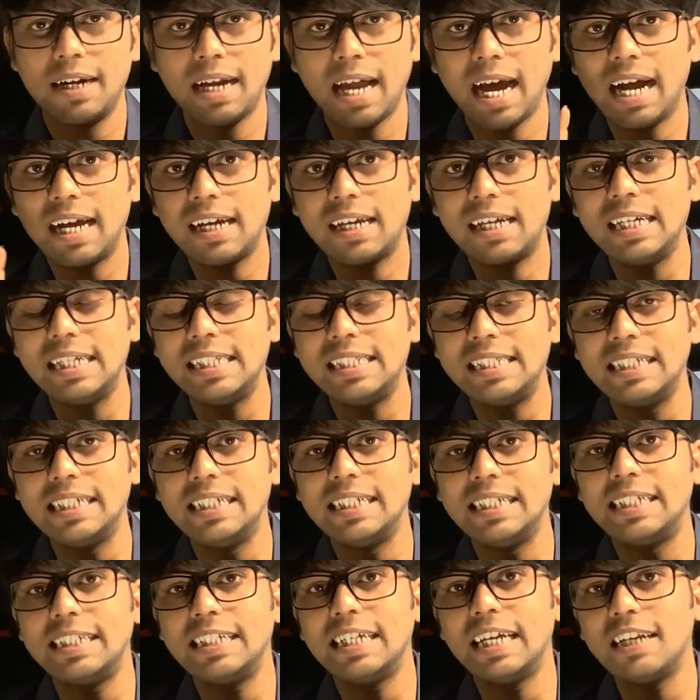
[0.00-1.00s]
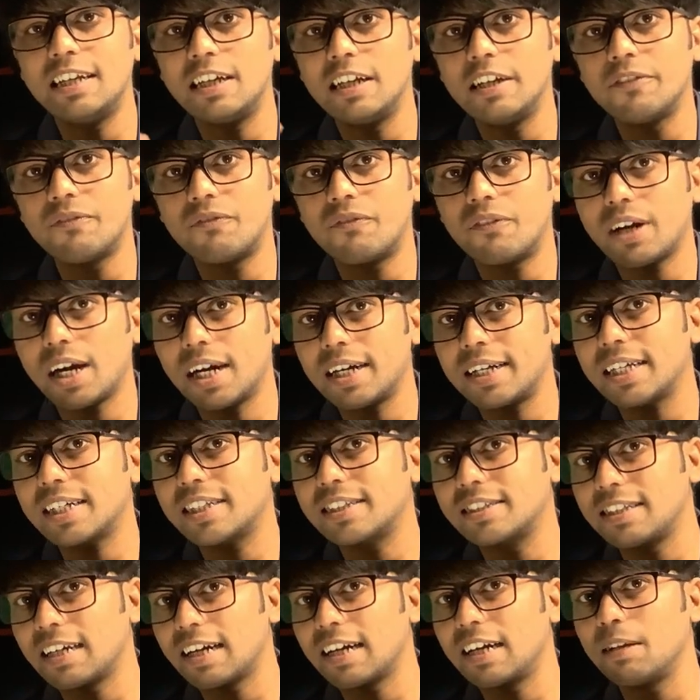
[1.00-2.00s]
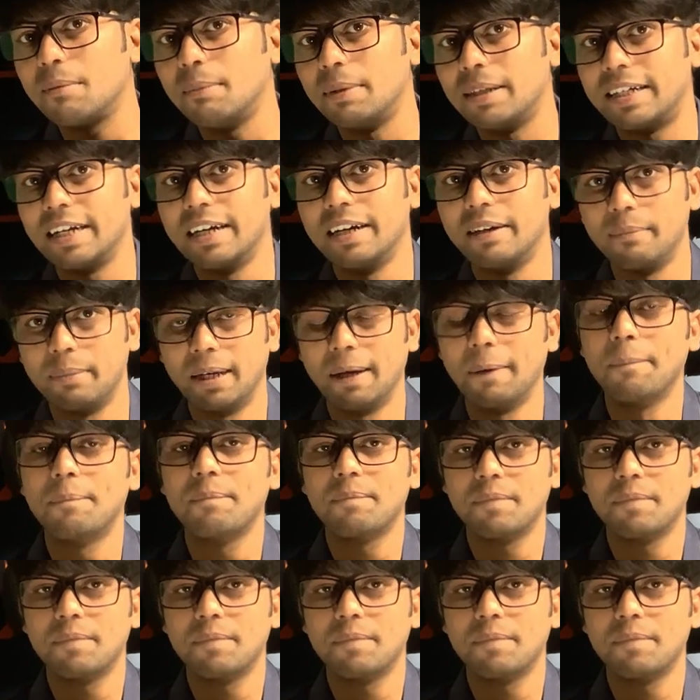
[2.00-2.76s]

ना कि जीटीएल इंफ्रास्ट्रक्चर लिमिटेड में